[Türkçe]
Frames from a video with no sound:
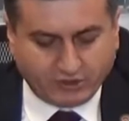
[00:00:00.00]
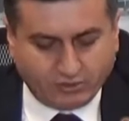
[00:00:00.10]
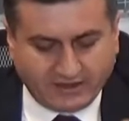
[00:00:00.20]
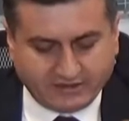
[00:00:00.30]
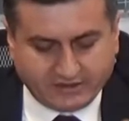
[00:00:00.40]
ve
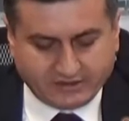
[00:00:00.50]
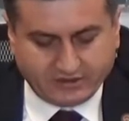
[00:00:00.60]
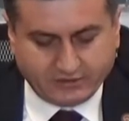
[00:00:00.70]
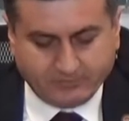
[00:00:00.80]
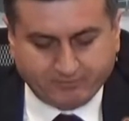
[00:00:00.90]

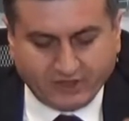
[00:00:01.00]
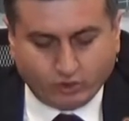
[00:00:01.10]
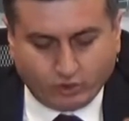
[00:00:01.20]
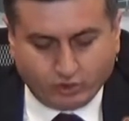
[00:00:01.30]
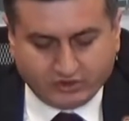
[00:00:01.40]
dolandırıcılık,
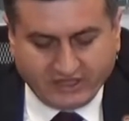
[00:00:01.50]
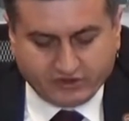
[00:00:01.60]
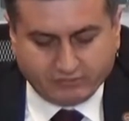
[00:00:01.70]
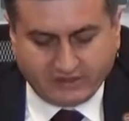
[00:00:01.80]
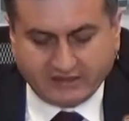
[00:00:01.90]

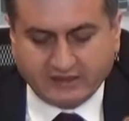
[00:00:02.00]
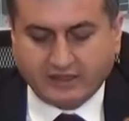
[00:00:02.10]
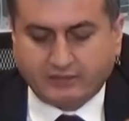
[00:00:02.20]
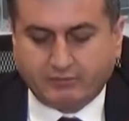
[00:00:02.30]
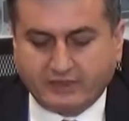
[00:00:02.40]
uzlaşma,
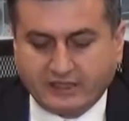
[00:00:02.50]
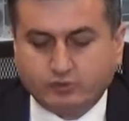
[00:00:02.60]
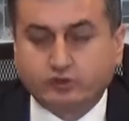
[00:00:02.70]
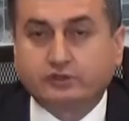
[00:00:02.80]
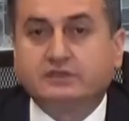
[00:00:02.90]

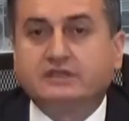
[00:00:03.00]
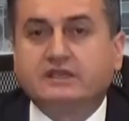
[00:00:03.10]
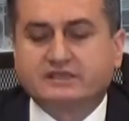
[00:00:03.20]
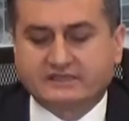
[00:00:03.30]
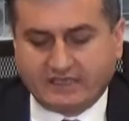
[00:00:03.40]
memur,
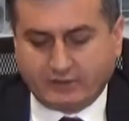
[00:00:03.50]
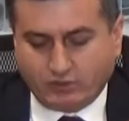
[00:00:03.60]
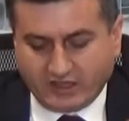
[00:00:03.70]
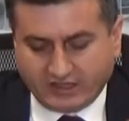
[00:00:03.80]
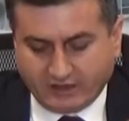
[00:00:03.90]
seri
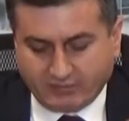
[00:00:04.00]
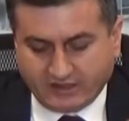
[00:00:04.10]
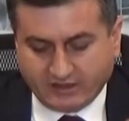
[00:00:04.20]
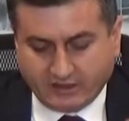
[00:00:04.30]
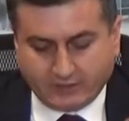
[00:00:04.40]

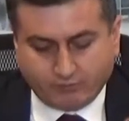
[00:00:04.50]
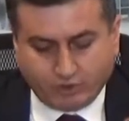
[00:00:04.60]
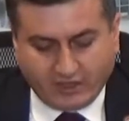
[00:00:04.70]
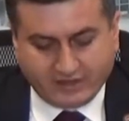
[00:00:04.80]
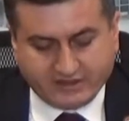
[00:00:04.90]
muhakeme,
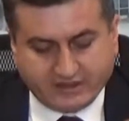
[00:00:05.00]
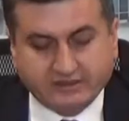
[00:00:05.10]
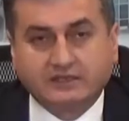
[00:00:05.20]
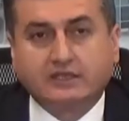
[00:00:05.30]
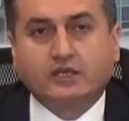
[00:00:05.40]
müracaat,
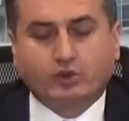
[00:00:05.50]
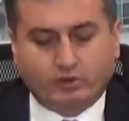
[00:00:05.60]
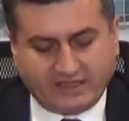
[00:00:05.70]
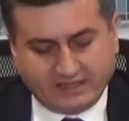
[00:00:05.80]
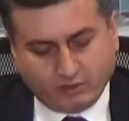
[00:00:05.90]

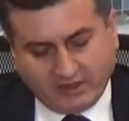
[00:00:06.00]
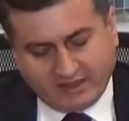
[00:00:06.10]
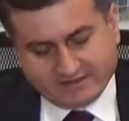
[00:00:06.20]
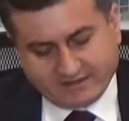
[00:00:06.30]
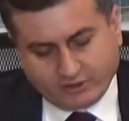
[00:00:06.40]
vergi ve
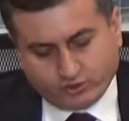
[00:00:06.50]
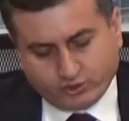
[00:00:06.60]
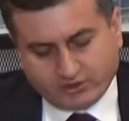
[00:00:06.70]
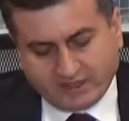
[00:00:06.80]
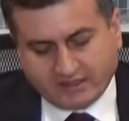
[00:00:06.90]
askeri
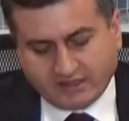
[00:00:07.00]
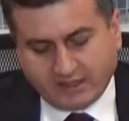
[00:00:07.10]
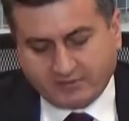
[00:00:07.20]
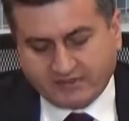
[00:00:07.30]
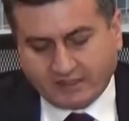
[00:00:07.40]
suçları da
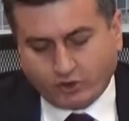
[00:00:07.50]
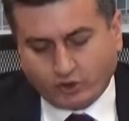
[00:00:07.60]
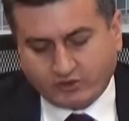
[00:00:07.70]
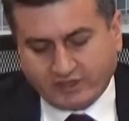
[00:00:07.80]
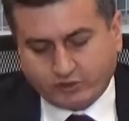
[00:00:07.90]
kapsayan
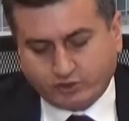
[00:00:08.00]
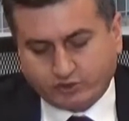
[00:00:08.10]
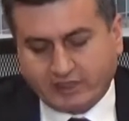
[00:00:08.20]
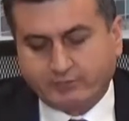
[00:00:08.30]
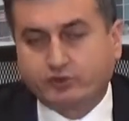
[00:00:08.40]
özel
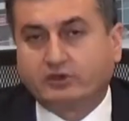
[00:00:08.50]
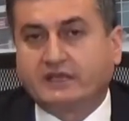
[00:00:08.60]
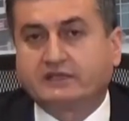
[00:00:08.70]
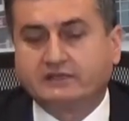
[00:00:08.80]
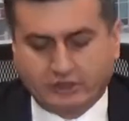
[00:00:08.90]
suçlar
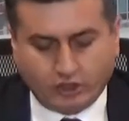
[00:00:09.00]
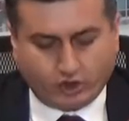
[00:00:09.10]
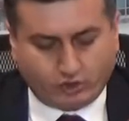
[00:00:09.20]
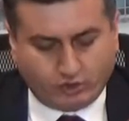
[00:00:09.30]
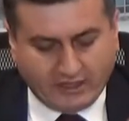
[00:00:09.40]
büroları
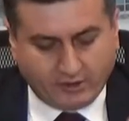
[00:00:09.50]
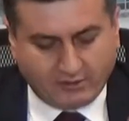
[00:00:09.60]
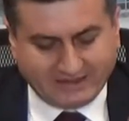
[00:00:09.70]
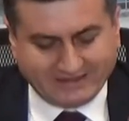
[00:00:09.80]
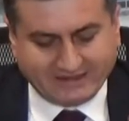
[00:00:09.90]
görev
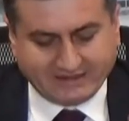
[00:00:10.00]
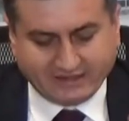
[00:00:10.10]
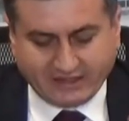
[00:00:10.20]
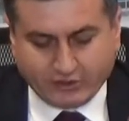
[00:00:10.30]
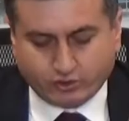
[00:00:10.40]
alanlarına
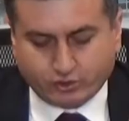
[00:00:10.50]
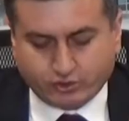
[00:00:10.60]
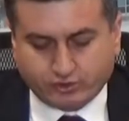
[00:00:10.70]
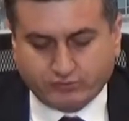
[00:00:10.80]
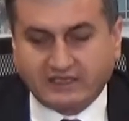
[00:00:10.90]
giren
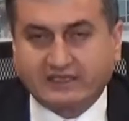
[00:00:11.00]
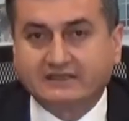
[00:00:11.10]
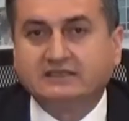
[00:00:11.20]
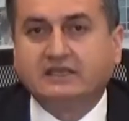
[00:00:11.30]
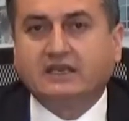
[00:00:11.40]

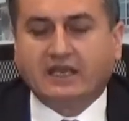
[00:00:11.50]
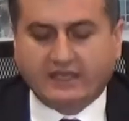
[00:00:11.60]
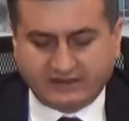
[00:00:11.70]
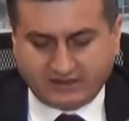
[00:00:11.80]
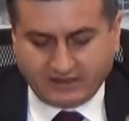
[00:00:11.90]
soruşturmaları
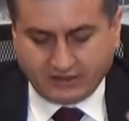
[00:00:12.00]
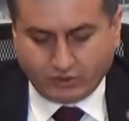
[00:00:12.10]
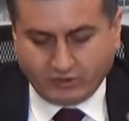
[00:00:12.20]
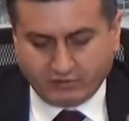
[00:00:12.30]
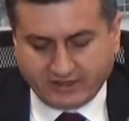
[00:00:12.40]
etkin
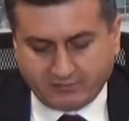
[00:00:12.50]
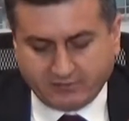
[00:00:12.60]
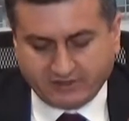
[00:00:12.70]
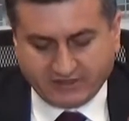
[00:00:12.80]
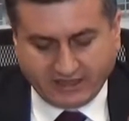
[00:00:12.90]
ve
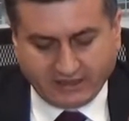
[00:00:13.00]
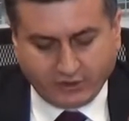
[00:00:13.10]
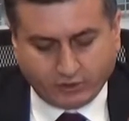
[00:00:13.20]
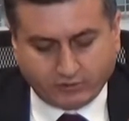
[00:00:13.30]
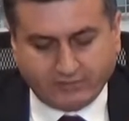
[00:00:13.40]
verimli bir şekilde
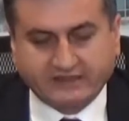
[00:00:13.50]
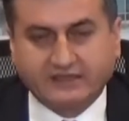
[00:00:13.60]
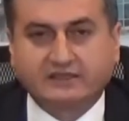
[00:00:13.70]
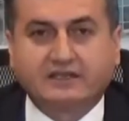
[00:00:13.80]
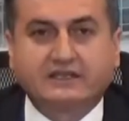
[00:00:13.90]

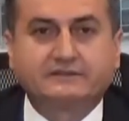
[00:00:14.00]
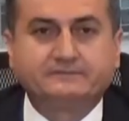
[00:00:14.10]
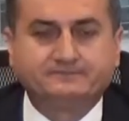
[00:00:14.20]
yürütmektedirler.